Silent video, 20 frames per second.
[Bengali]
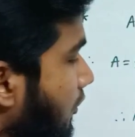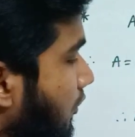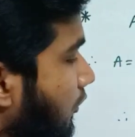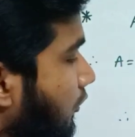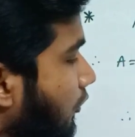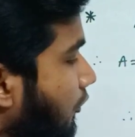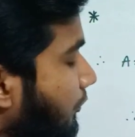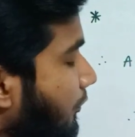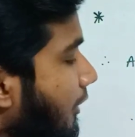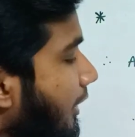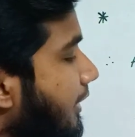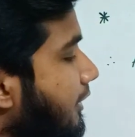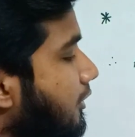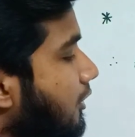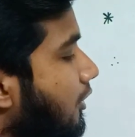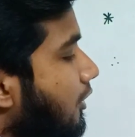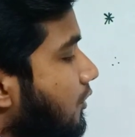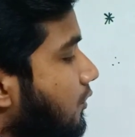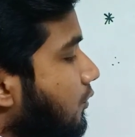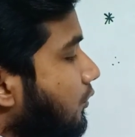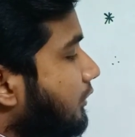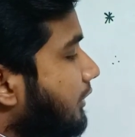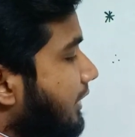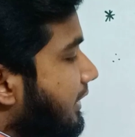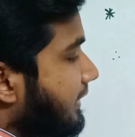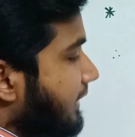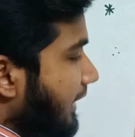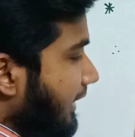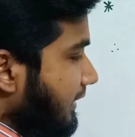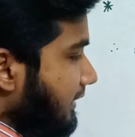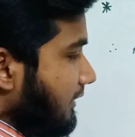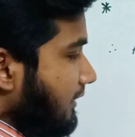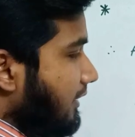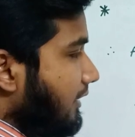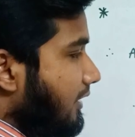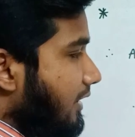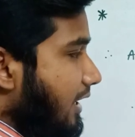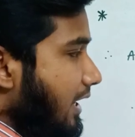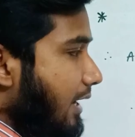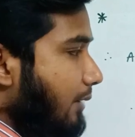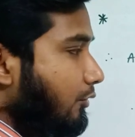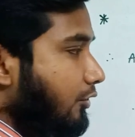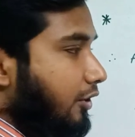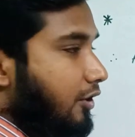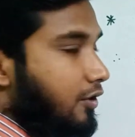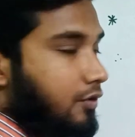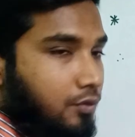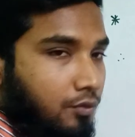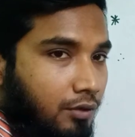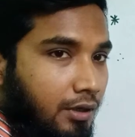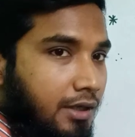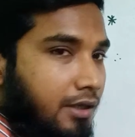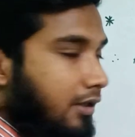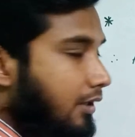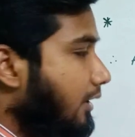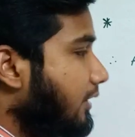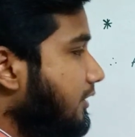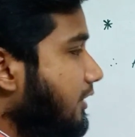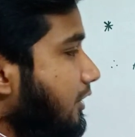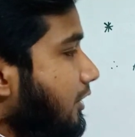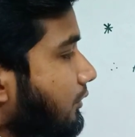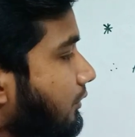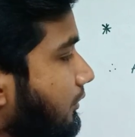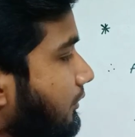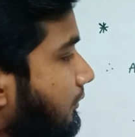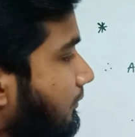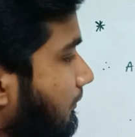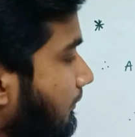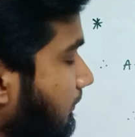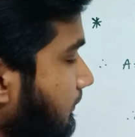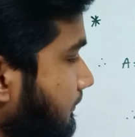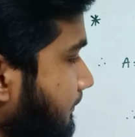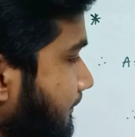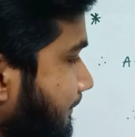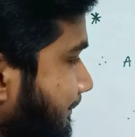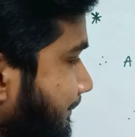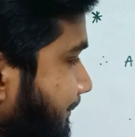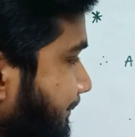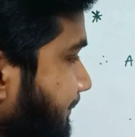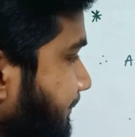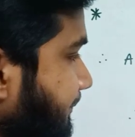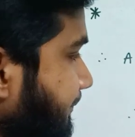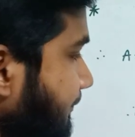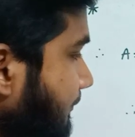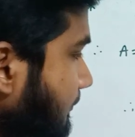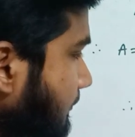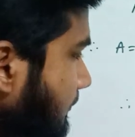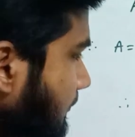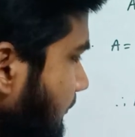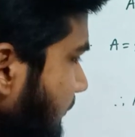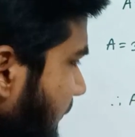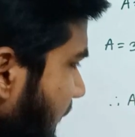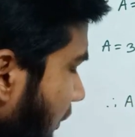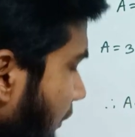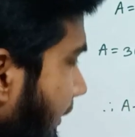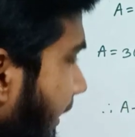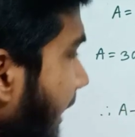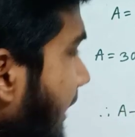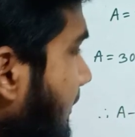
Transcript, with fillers: সতেরো পয়েন্ট টু থ্রি সিক্স এমন কিছু হয় সেটা হলো ওকে